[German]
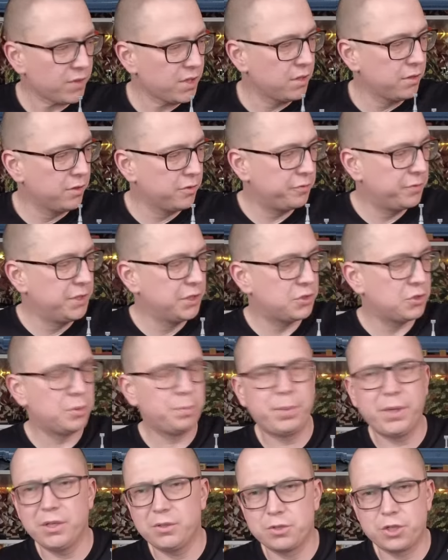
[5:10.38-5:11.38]
Äh, vier
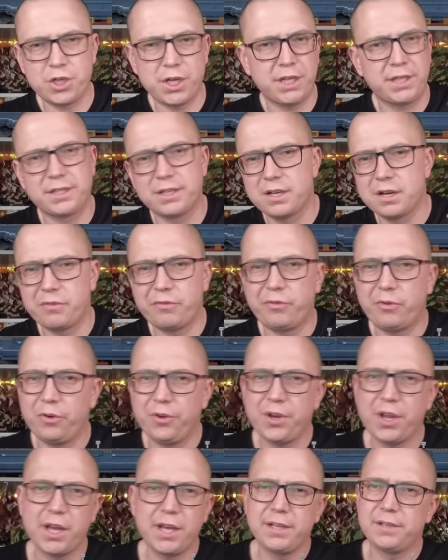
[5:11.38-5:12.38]
Torpedoschächte nach
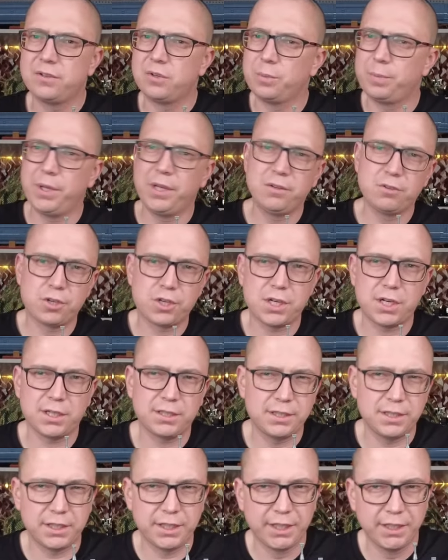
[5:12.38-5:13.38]
vorne, ein
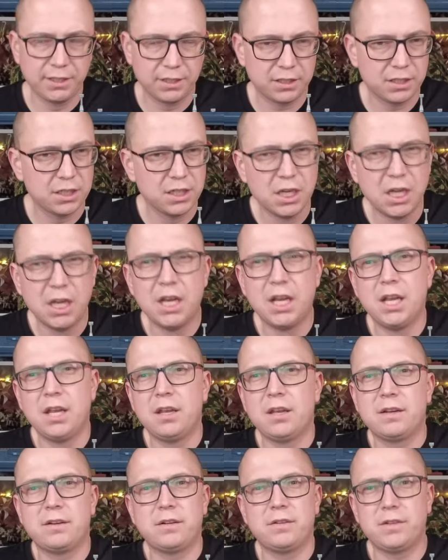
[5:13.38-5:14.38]
Torpedoschacht nach hinten.
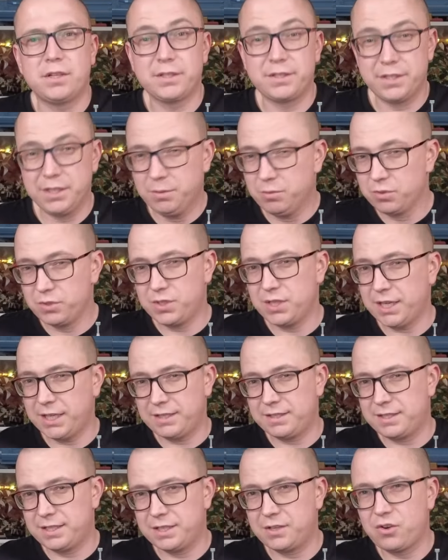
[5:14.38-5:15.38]
Äh, waren
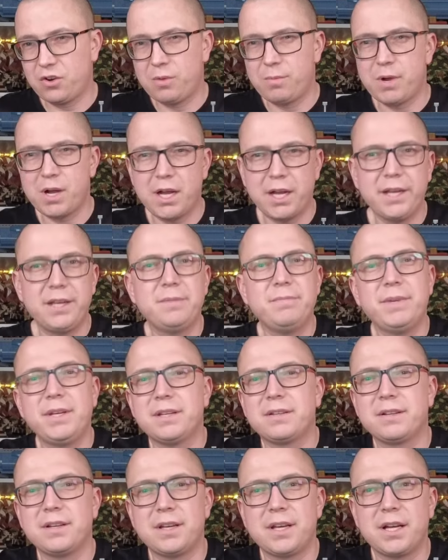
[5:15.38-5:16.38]
67,1
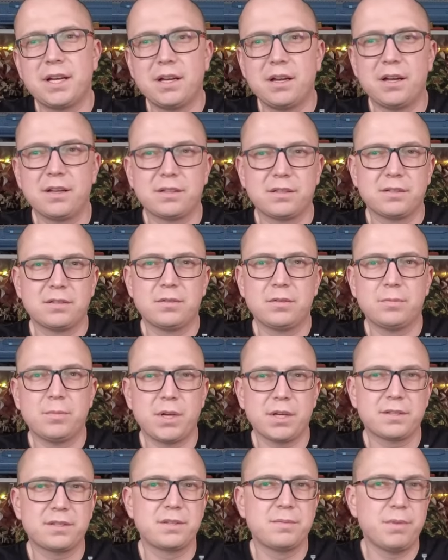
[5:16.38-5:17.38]
Meter lang, hatte
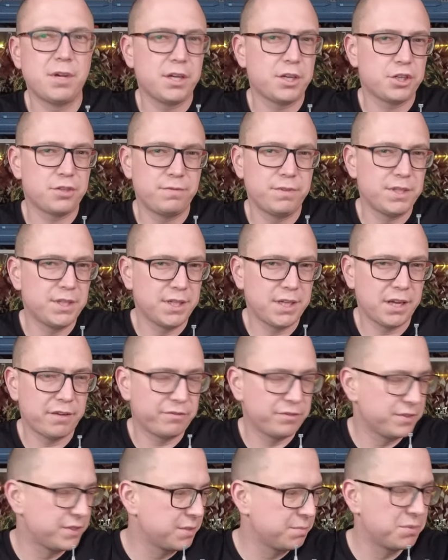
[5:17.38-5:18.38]

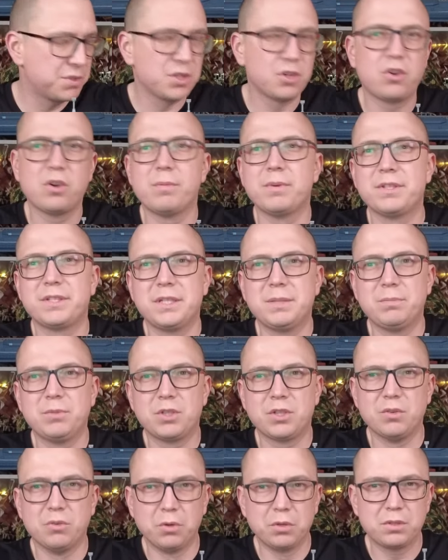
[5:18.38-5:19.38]
Maximalgeschwindigkeit von 17,7
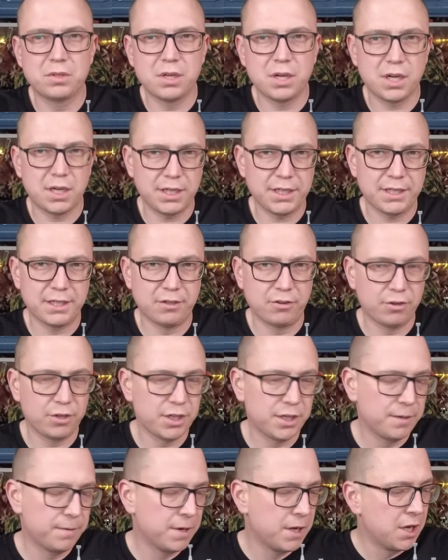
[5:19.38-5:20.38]
Knoten erreichen
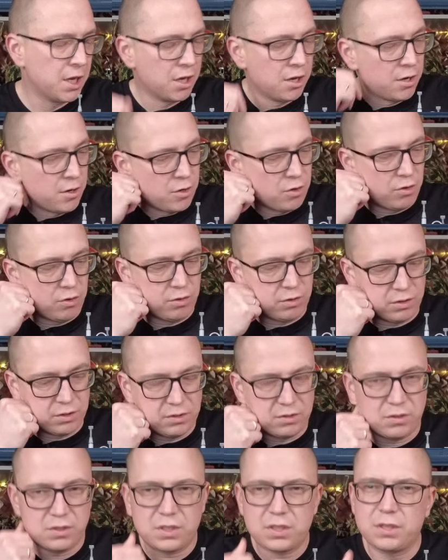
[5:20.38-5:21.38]
können.
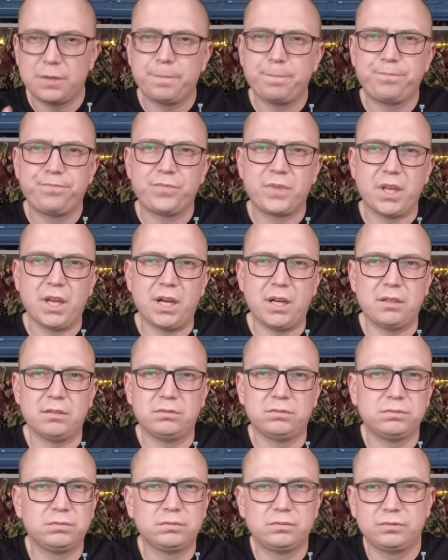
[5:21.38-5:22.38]
Und ja,
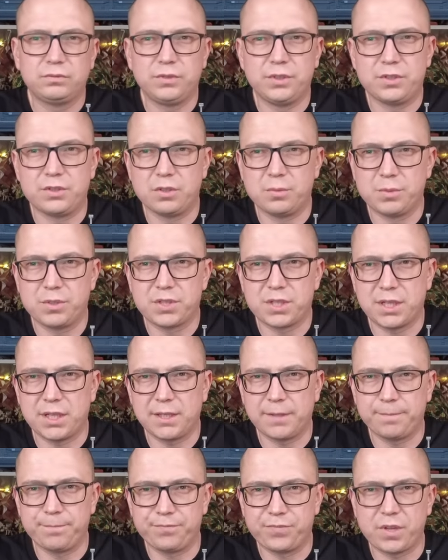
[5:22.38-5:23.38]
wie soll man
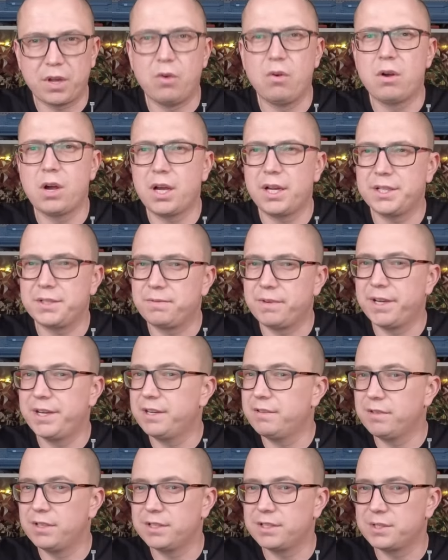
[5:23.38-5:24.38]
sagen,
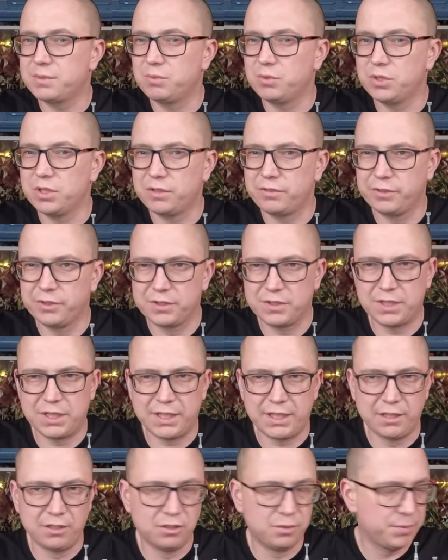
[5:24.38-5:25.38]
Tauchreichweite waren
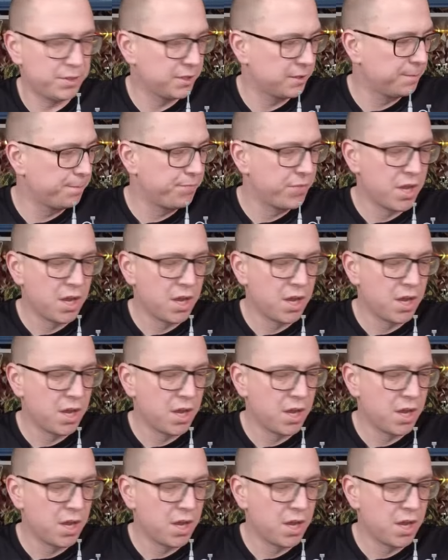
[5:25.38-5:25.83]
240 Kilometer.